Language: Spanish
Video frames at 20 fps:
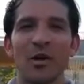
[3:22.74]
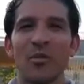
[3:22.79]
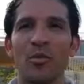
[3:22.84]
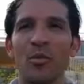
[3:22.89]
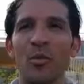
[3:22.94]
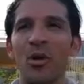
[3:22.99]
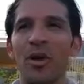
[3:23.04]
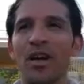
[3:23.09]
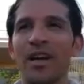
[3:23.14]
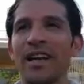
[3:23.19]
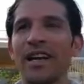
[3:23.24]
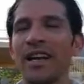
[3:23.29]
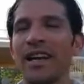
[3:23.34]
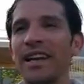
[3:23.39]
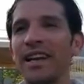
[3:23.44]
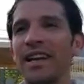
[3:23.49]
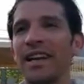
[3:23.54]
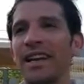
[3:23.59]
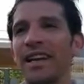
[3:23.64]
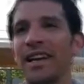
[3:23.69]

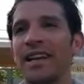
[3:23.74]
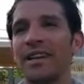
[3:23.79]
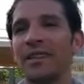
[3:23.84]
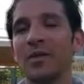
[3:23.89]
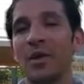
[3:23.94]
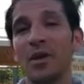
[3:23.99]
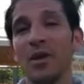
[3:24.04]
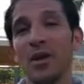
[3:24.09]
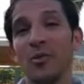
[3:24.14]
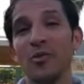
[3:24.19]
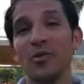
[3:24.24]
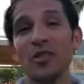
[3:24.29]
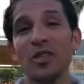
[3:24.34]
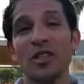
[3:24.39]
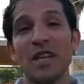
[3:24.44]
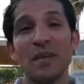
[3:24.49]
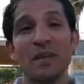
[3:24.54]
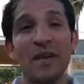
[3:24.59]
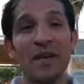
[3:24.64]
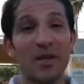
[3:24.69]
Pues bueno, muchos
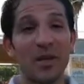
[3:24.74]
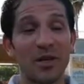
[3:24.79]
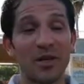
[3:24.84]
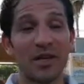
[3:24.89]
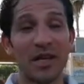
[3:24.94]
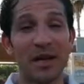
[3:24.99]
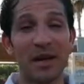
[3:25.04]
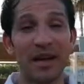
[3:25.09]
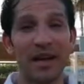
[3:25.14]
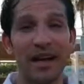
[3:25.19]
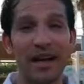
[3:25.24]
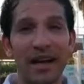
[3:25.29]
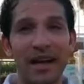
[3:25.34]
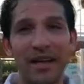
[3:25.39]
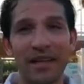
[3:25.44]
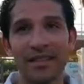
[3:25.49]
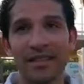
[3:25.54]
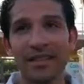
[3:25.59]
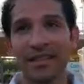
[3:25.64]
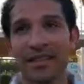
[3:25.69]
amigos, la verdad,
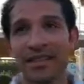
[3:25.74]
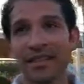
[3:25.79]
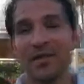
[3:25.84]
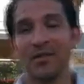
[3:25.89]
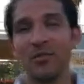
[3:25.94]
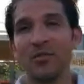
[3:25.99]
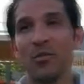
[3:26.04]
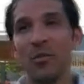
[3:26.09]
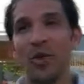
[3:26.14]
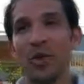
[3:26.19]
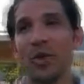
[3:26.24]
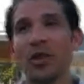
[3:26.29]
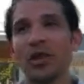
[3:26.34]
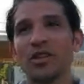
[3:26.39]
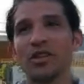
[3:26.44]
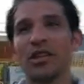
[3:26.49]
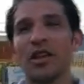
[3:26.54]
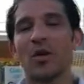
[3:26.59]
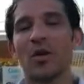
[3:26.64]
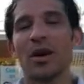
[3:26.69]
muy buenos
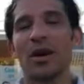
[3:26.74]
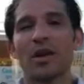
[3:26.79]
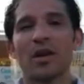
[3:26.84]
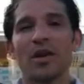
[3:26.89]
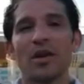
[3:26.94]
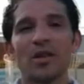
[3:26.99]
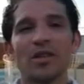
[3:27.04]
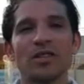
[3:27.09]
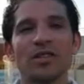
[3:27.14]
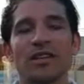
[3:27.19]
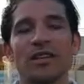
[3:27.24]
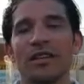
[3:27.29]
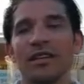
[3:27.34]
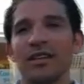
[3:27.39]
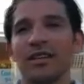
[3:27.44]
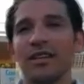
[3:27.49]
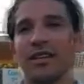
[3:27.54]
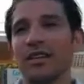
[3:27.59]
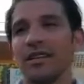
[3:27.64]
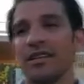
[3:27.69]
recuerdos,
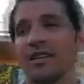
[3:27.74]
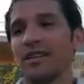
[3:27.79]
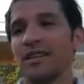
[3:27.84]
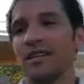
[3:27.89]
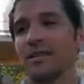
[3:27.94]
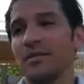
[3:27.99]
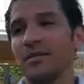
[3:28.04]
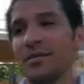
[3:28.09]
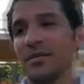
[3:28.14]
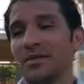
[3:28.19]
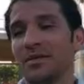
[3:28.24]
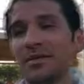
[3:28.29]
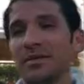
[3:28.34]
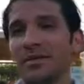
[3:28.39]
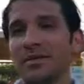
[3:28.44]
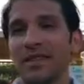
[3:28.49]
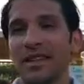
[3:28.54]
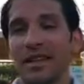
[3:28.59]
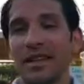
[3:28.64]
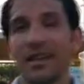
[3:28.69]
eh,
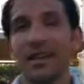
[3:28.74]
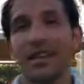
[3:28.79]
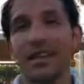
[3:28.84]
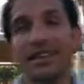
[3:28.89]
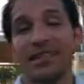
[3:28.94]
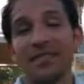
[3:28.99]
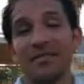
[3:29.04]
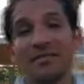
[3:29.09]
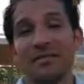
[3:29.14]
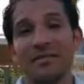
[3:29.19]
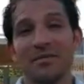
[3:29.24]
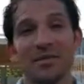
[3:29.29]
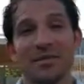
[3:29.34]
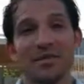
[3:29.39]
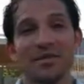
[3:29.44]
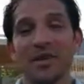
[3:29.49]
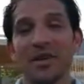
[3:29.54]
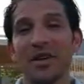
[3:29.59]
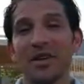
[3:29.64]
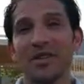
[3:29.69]
sí, que, pues
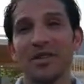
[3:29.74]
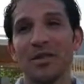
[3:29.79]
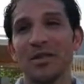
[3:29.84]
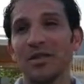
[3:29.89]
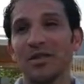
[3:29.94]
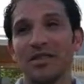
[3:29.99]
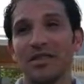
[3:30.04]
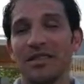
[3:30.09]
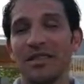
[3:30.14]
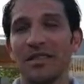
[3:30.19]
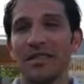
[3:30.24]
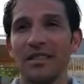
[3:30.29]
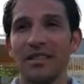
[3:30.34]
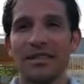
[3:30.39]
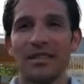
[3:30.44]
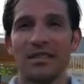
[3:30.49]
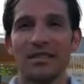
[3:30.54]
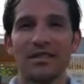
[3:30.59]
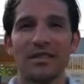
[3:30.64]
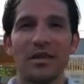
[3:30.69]
todo eso,
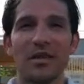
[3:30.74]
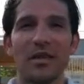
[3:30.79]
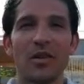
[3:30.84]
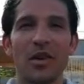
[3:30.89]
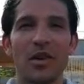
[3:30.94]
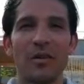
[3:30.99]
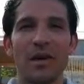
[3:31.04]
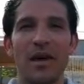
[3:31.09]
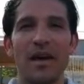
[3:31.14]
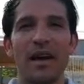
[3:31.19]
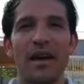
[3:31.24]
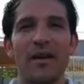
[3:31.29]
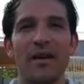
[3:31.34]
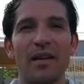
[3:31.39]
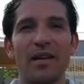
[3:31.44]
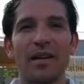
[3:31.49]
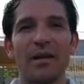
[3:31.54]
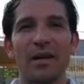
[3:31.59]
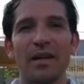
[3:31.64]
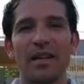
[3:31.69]
eh, todo lo que me ha dado a
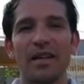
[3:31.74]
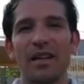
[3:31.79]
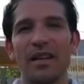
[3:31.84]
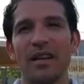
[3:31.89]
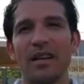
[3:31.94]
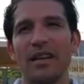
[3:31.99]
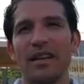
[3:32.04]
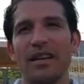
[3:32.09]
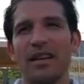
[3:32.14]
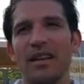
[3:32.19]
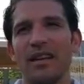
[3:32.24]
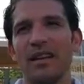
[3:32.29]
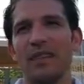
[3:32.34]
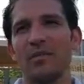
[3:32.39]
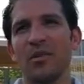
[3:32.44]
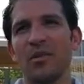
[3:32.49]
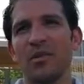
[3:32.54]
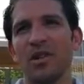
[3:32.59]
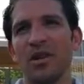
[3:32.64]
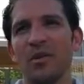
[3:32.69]
nivel de,
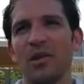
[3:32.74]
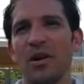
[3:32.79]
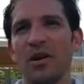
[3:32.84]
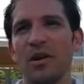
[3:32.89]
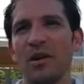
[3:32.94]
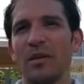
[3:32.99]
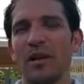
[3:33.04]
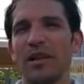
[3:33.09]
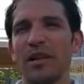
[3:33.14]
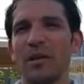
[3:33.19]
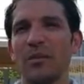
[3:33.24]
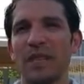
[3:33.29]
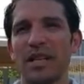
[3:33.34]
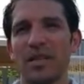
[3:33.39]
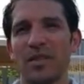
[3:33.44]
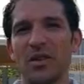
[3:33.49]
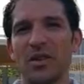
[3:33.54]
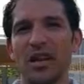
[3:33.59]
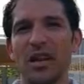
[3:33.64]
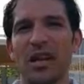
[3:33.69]
deportivo, a nivel de
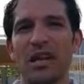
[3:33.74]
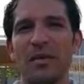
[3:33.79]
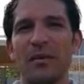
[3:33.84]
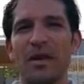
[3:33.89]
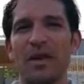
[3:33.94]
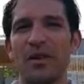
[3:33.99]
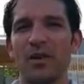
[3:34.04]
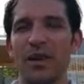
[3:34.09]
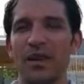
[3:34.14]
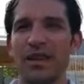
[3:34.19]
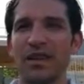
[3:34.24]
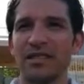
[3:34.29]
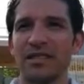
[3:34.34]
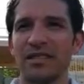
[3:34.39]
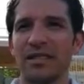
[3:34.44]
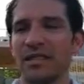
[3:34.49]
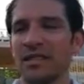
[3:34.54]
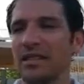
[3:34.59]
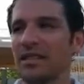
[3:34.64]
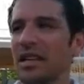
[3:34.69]
persona, de valores,
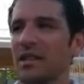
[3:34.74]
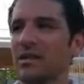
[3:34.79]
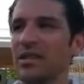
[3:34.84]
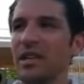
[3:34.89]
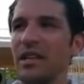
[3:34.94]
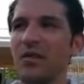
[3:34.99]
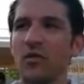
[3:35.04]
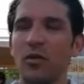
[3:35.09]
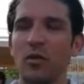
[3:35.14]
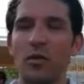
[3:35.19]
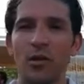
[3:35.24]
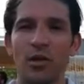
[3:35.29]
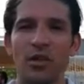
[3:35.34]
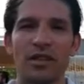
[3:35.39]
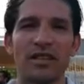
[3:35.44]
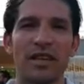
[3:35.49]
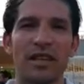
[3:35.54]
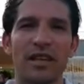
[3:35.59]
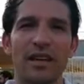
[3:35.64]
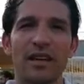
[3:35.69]
que transmite el fútbol
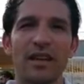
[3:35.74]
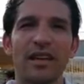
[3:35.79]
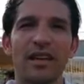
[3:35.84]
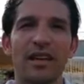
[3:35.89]
desde que,